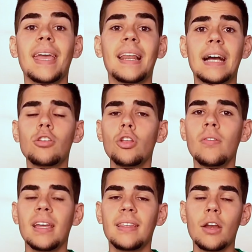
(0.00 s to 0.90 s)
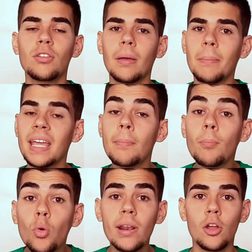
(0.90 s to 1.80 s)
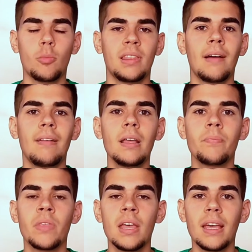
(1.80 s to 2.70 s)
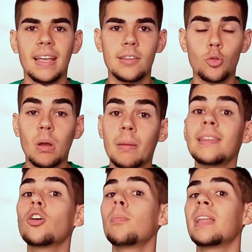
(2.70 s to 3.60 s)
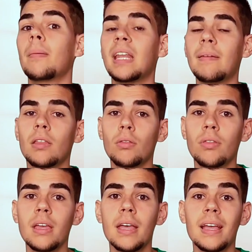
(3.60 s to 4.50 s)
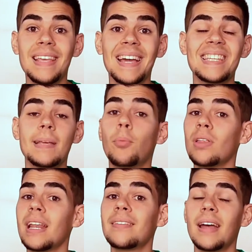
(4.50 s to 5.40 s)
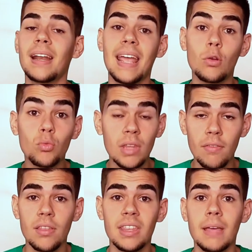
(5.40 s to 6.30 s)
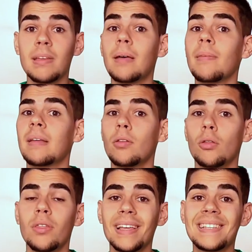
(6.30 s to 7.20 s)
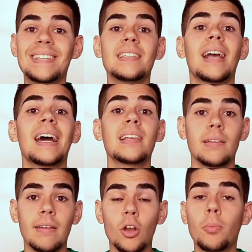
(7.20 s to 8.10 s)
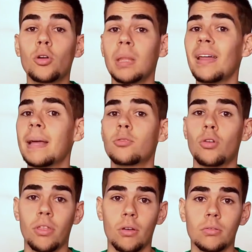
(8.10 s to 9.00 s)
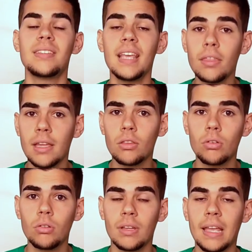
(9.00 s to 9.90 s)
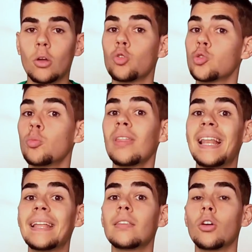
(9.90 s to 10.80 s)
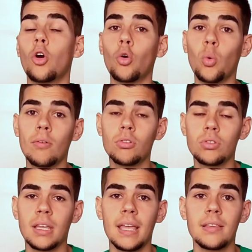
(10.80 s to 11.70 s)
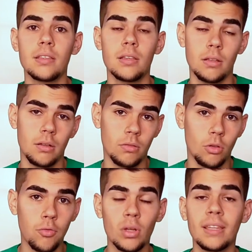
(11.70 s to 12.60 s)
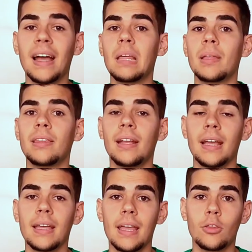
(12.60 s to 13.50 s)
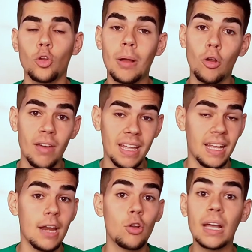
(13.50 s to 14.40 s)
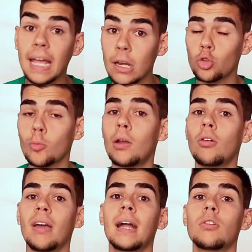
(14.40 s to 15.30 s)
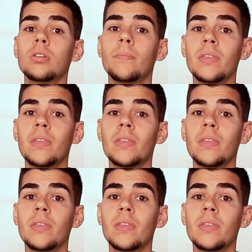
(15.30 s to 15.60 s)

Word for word: En el caso de los vegetarianos también es muy recomendable que se suplemente con vitamina B12, ya que se podría estar en un déficit de vitamina B12 sin llegar a saberlo por temas de absorción. Sí es cierto que el consumo de lácteos o huevos, que es dos fuentes alimentarias que toman los vegetarianos que no toman los veganos,